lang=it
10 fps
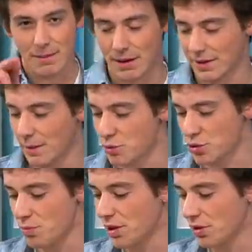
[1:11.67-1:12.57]
Partiamo
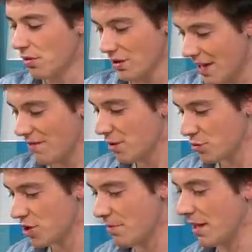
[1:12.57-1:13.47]
subito e
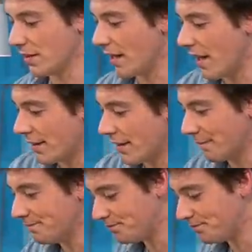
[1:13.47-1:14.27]
velocemente anche.